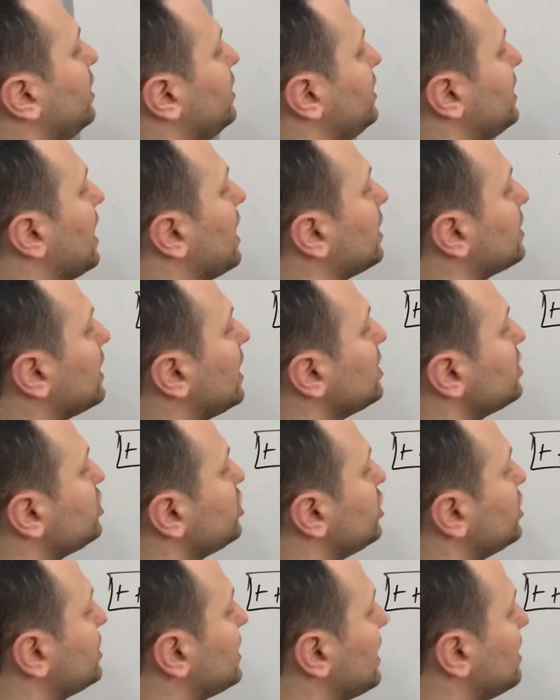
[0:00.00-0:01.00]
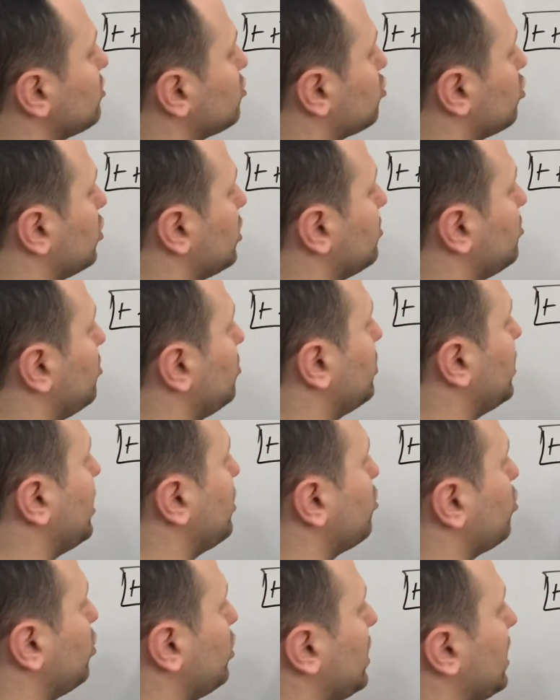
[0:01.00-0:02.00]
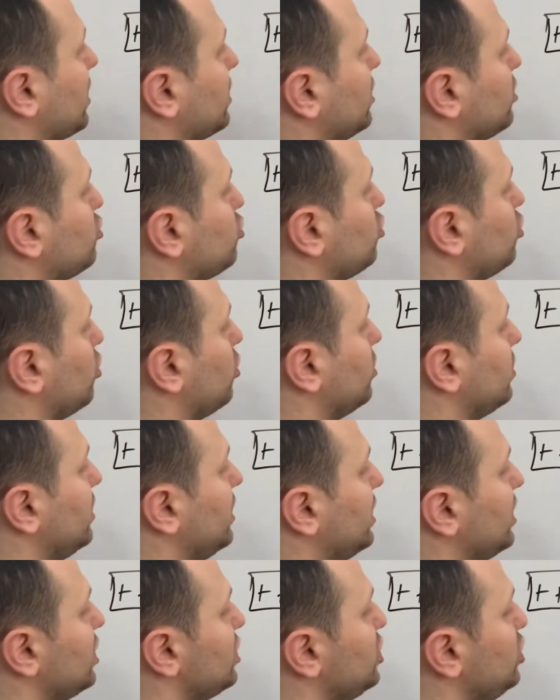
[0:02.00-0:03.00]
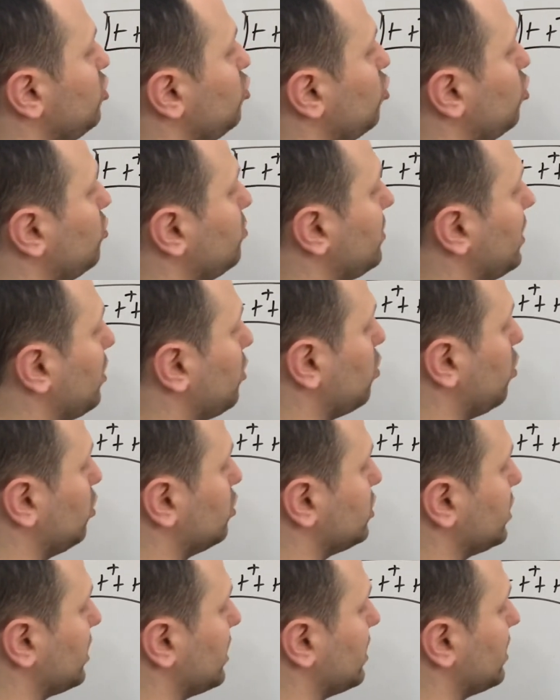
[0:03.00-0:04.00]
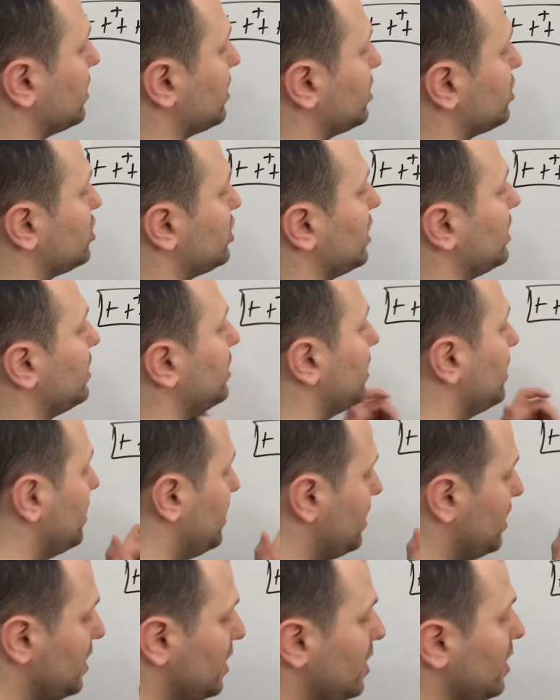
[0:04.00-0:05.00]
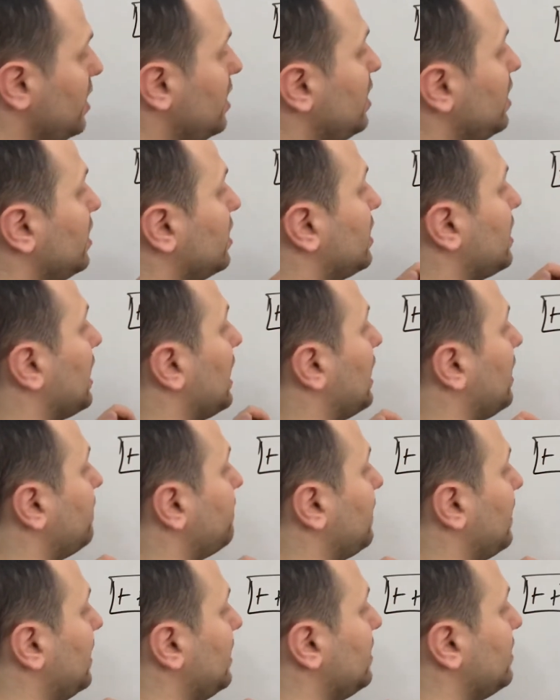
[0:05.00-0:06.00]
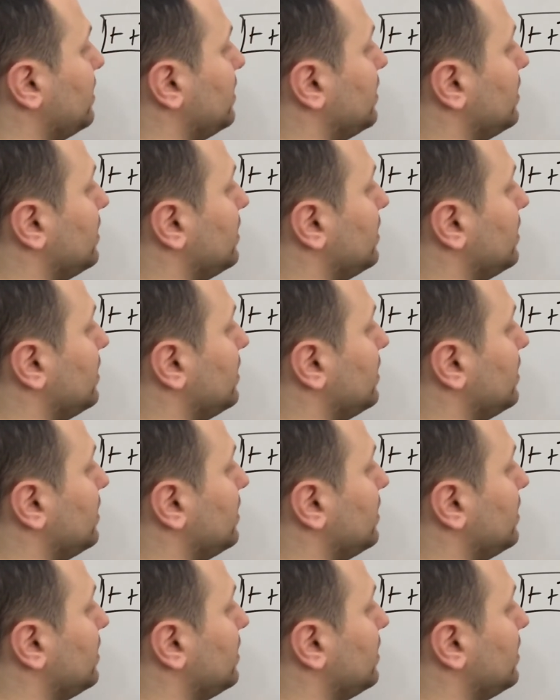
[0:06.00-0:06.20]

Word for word: Yaklaştıktan sonra bu buna doğru yaklaşıyor. İkinci durumda ne olacak arkadaşlar? K var,